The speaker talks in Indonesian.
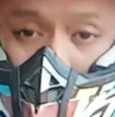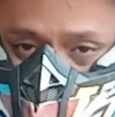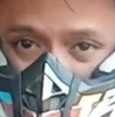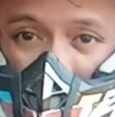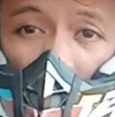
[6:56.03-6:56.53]

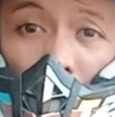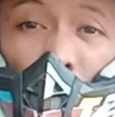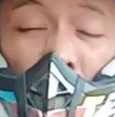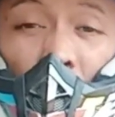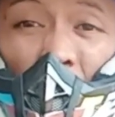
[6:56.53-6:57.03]
ya
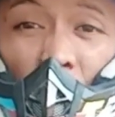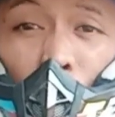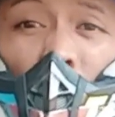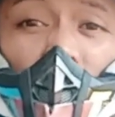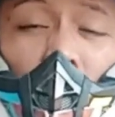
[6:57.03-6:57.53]
emang sih agak
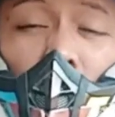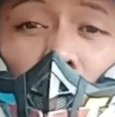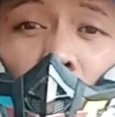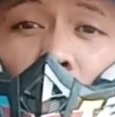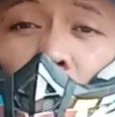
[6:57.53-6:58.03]
berat sedikit
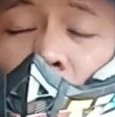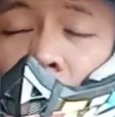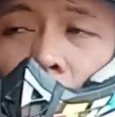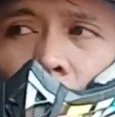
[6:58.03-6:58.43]
sih guys jadinya